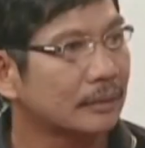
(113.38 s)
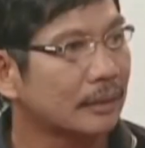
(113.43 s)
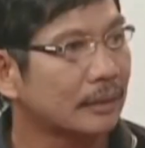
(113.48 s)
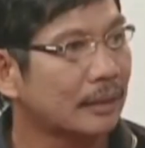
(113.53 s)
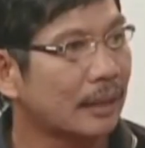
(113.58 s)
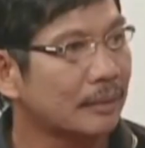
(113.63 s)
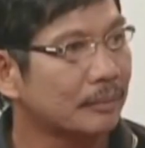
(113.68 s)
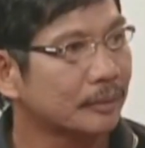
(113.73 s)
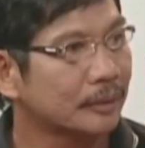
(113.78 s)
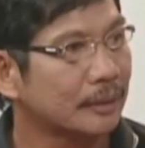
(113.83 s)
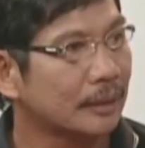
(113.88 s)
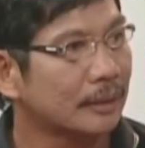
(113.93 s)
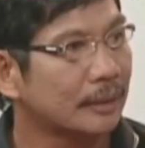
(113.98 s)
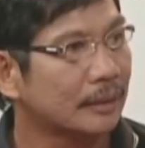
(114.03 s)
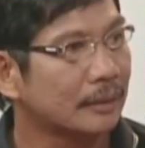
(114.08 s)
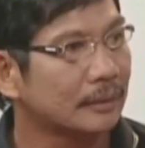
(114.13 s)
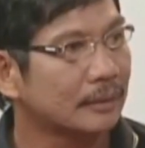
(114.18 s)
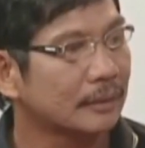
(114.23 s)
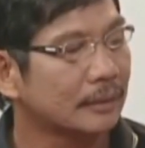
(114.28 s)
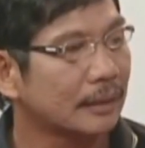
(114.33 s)
at natapos na
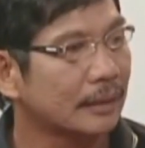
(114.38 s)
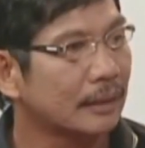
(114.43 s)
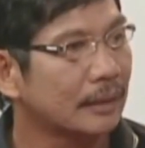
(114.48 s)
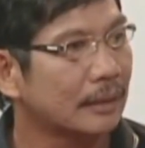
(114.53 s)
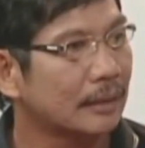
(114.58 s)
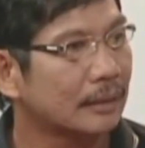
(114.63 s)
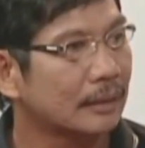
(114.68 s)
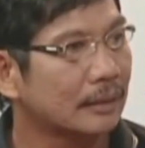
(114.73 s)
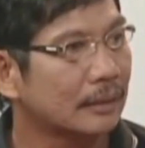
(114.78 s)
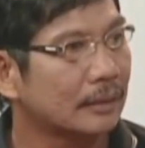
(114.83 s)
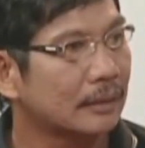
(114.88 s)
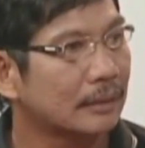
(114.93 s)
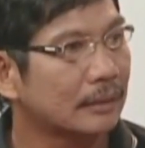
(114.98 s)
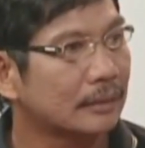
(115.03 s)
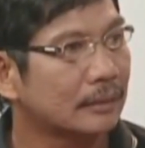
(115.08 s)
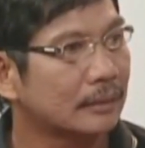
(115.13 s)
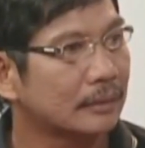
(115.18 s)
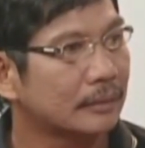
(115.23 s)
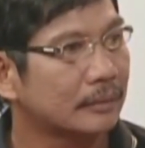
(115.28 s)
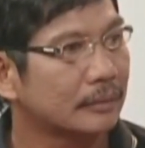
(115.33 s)
din. Kaya lang,
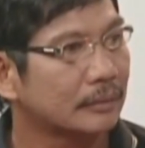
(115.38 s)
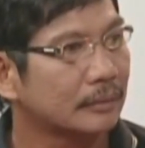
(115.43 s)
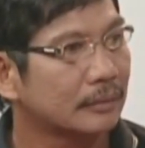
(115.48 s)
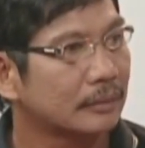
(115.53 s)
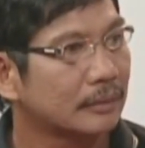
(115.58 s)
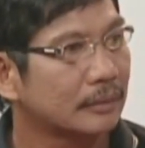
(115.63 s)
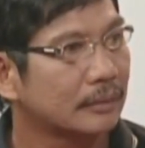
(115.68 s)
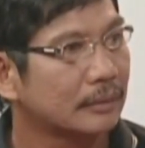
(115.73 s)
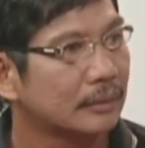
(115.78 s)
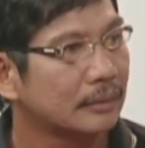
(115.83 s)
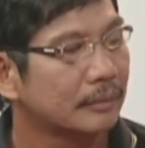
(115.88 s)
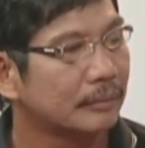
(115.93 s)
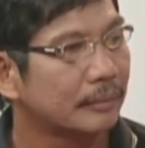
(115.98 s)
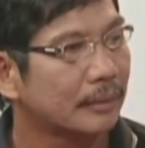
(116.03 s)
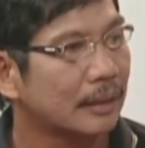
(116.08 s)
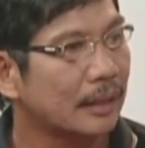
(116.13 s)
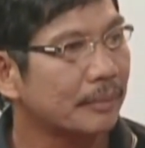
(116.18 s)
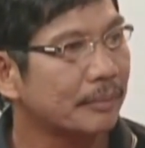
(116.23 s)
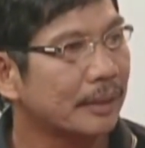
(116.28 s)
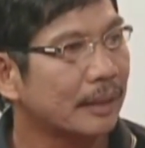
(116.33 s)
uh,
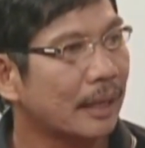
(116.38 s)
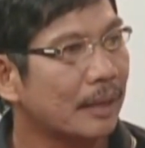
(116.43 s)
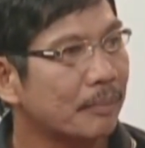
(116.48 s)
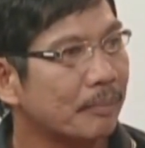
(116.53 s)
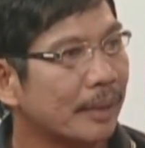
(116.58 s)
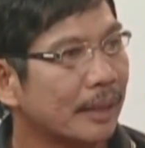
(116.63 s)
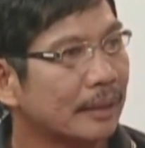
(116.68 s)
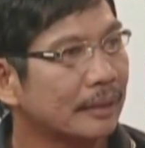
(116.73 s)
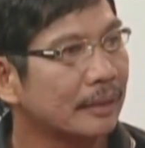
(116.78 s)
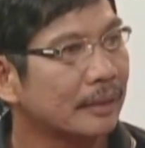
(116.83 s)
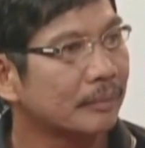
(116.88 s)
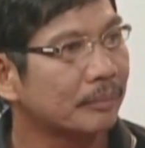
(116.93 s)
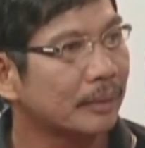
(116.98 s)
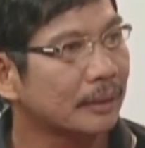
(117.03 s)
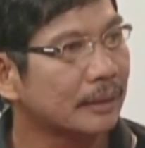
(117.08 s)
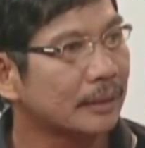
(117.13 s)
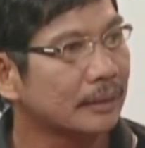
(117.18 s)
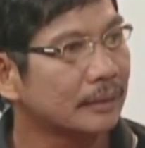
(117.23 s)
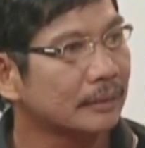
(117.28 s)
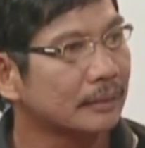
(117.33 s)
marami nakapending
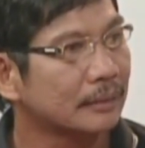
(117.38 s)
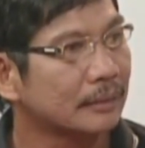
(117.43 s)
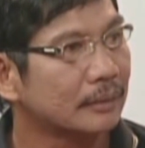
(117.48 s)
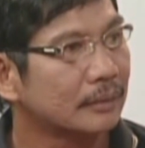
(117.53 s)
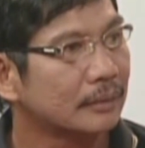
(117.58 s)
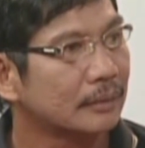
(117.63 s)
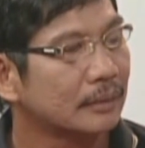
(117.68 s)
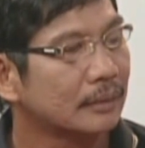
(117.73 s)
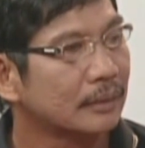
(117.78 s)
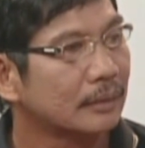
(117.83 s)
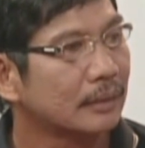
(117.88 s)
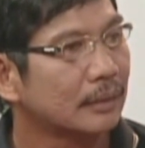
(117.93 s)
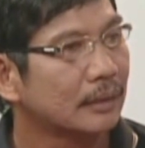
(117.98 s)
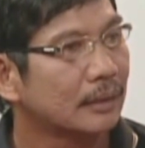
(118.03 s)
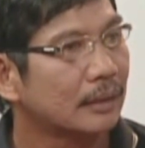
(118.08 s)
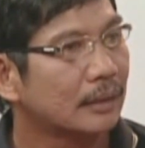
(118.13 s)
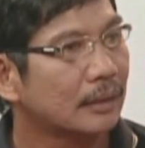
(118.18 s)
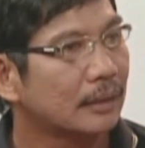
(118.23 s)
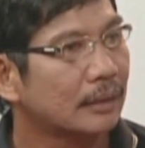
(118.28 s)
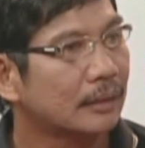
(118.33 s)
pa din. Mm-hmm.
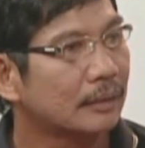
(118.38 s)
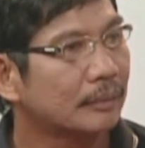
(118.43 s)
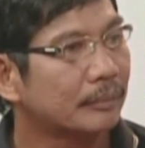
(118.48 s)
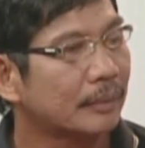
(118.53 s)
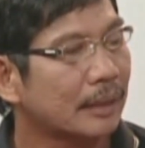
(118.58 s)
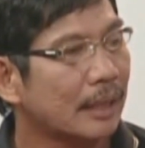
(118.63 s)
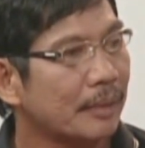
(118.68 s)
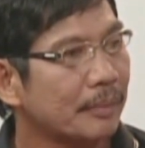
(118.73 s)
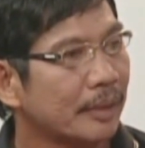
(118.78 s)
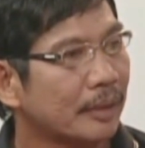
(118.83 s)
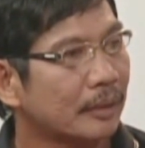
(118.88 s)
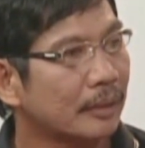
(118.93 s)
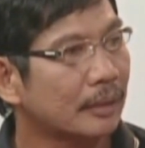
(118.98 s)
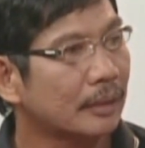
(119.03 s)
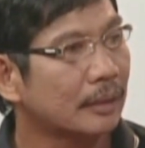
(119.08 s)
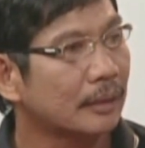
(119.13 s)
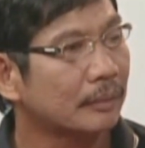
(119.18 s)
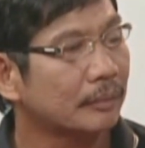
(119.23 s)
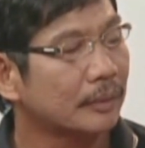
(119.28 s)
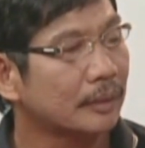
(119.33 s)
Uh, marami,
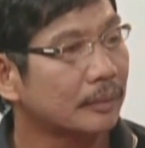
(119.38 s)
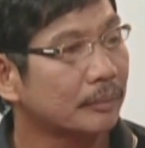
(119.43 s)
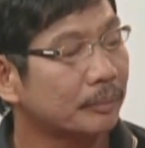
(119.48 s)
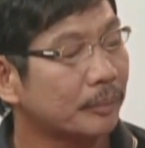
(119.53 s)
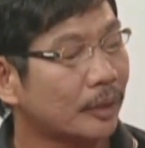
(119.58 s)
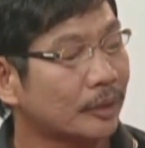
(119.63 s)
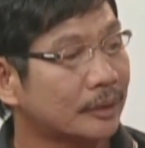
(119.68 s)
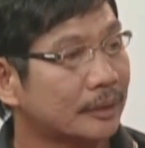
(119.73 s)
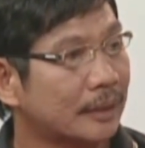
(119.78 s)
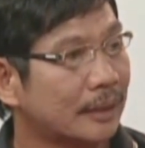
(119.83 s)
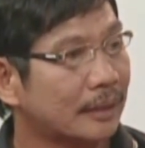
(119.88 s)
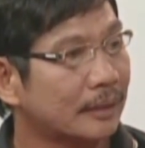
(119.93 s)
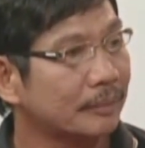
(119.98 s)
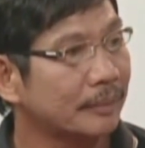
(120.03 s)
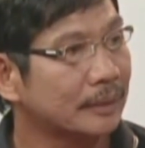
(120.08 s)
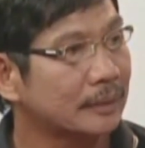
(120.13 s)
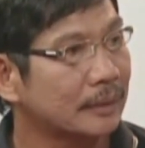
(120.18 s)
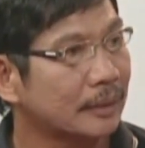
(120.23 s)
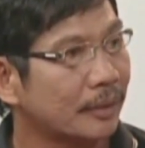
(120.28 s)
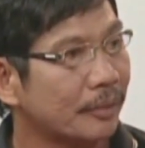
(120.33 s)
uh,
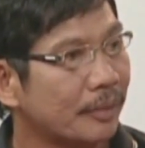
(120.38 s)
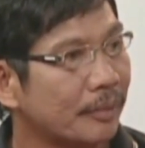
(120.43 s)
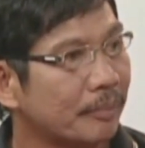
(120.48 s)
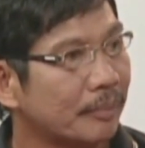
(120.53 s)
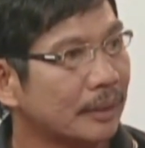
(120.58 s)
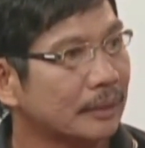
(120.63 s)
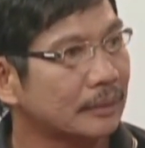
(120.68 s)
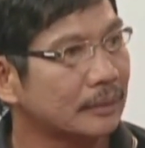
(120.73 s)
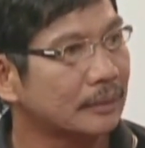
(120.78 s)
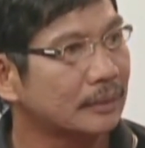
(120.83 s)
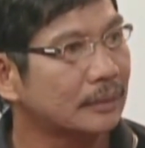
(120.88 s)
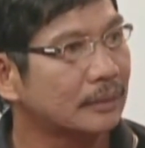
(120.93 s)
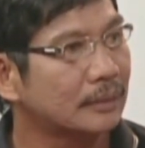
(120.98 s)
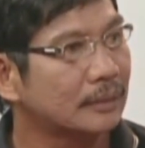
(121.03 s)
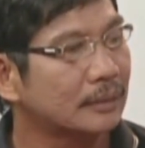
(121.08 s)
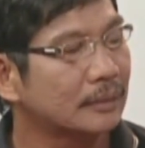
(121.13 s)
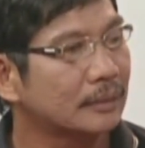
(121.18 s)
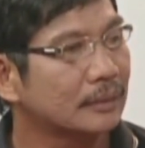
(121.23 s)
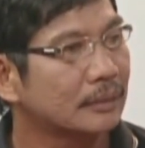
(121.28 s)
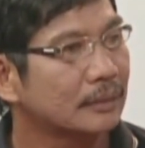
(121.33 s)
post-harvest
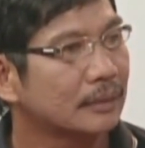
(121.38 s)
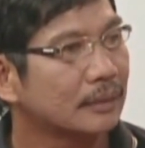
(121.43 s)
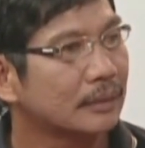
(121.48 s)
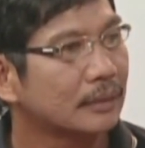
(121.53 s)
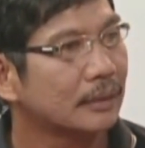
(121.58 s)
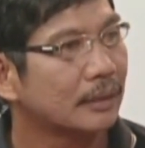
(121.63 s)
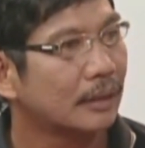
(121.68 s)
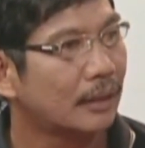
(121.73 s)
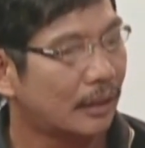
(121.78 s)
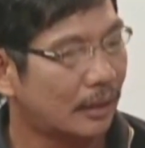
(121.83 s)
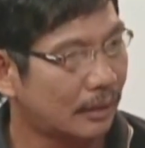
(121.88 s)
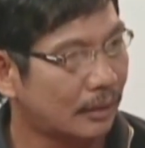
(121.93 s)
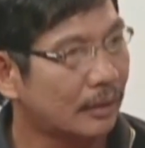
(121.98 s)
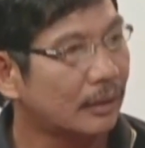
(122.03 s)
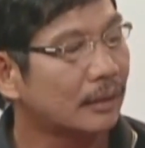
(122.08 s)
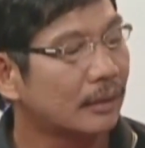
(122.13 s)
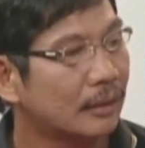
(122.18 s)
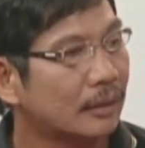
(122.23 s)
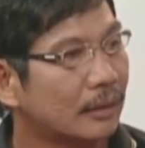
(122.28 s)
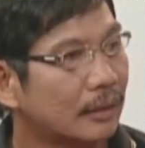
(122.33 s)
equipments post-harvest uh,
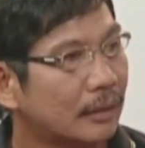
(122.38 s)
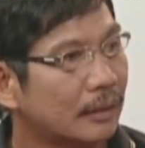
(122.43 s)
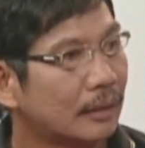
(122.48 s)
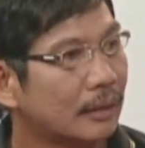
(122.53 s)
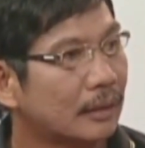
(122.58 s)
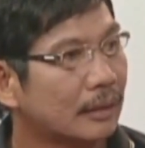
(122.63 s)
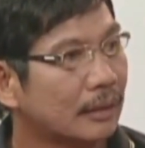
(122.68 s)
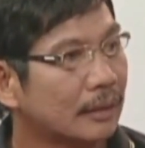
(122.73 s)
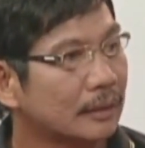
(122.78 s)
ah, equipment?